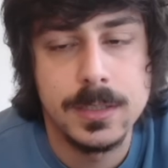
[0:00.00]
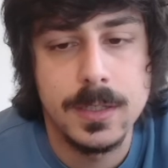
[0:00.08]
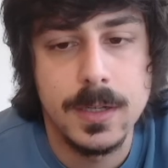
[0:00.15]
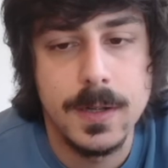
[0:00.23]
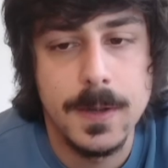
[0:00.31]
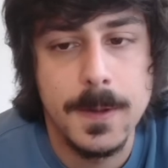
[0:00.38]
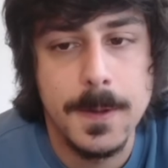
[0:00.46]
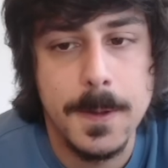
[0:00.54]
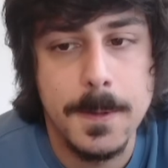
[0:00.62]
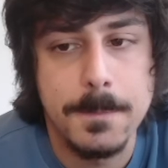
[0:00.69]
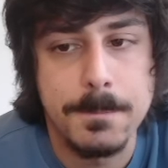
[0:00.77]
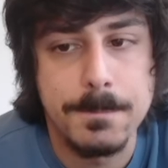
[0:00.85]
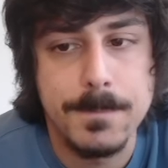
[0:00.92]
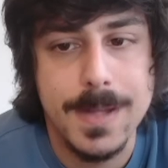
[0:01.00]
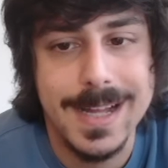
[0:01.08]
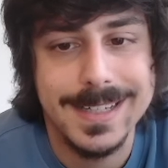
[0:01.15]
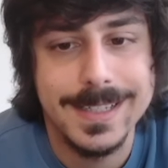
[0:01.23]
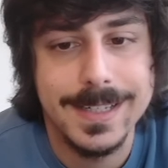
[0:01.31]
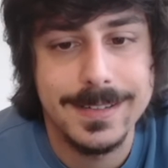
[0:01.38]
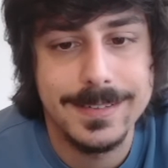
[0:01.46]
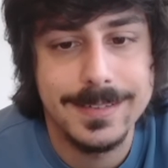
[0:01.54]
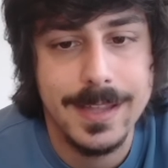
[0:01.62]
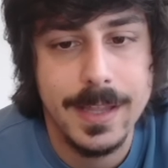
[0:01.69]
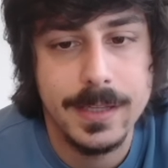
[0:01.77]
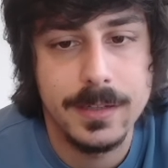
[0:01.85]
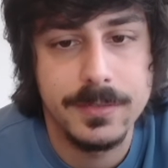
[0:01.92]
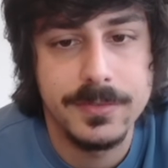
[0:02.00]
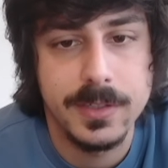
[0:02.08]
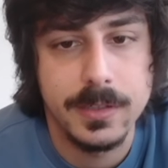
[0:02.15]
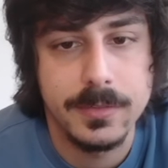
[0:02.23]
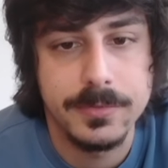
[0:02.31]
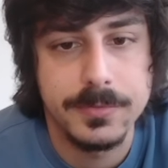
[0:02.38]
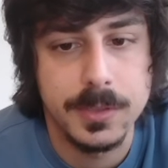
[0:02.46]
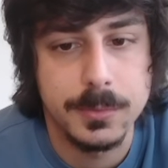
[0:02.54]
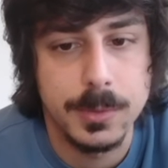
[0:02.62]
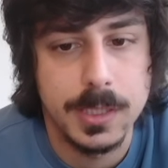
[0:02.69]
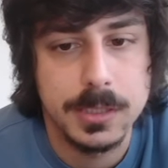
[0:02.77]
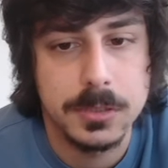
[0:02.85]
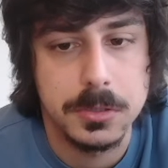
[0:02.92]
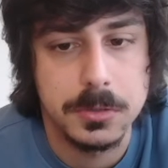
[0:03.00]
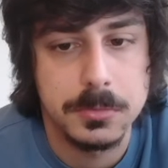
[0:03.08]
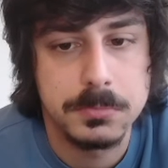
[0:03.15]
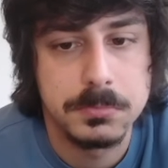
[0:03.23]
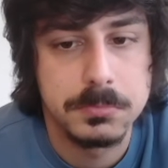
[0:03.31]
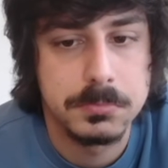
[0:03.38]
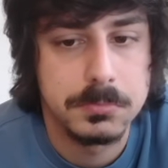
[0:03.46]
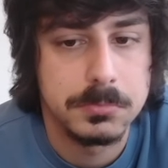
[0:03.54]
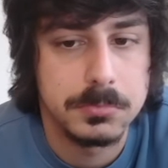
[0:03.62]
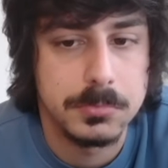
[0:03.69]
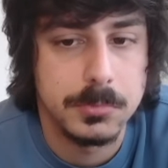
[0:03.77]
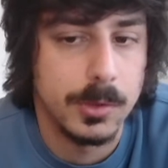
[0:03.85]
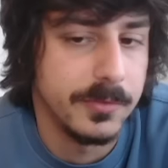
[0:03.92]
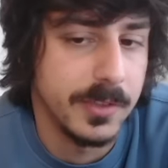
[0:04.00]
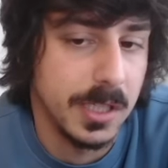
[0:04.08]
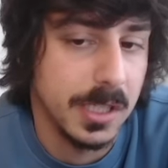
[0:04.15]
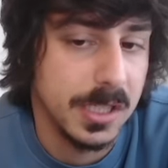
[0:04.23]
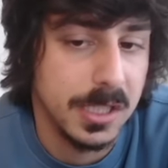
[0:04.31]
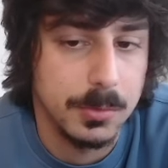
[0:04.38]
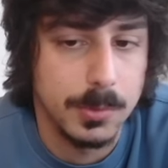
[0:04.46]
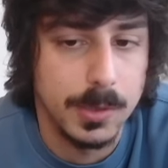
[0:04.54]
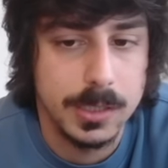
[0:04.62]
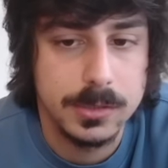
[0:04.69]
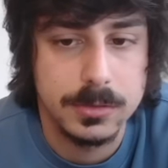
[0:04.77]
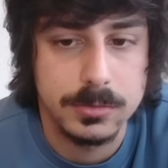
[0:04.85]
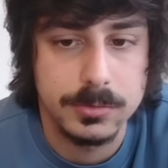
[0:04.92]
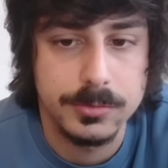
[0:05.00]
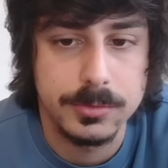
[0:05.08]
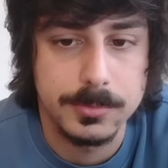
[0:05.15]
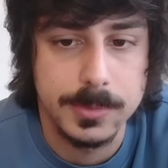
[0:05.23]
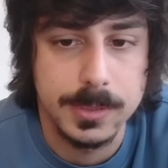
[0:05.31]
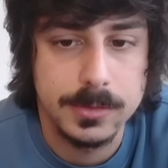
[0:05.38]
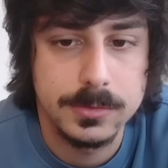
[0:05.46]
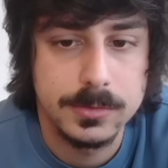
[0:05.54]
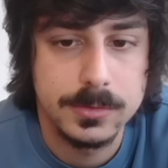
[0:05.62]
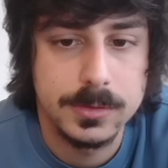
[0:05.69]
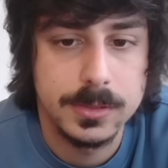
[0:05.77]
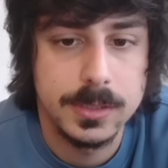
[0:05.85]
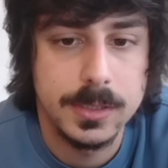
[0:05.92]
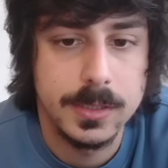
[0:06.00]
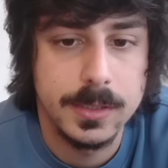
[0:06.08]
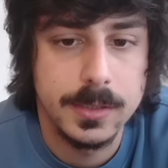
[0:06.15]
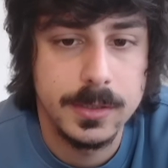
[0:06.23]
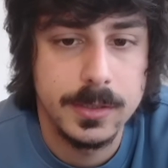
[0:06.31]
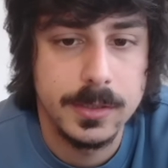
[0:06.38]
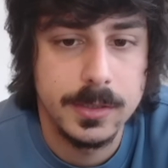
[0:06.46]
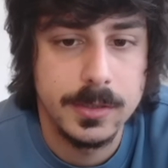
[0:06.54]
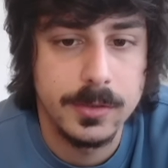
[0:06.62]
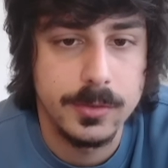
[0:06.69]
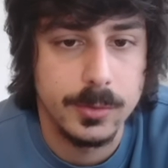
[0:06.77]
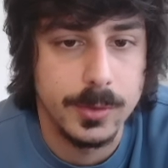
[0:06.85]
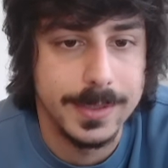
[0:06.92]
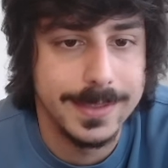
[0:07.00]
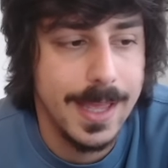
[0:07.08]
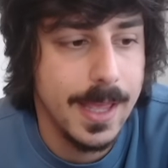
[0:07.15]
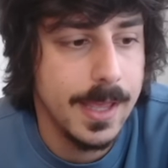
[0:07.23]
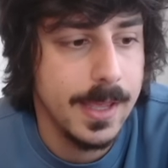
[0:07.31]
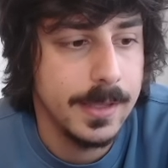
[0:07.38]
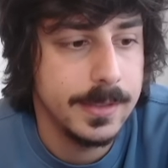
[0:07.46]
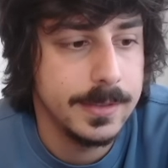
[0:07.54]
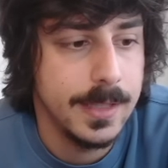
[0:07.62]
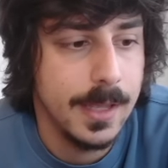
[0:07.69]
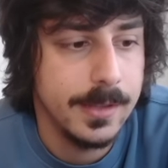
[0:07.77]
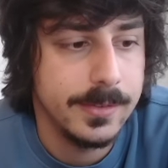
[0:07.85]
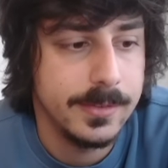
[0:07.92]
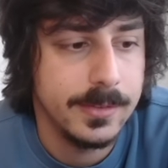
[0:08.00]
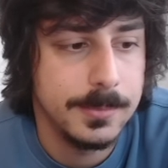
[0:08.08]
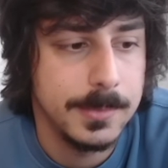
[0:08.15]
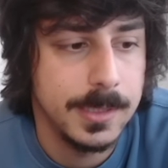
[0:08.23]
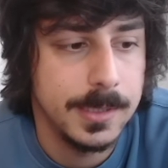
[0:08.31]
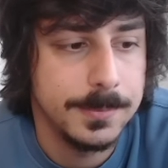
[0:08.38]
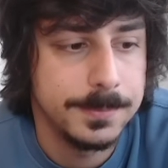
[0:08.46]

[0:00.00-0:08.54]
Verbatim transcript: um, ehm, H6 alfiere F4 o alfiere H4, insomma. Idee, idee simili.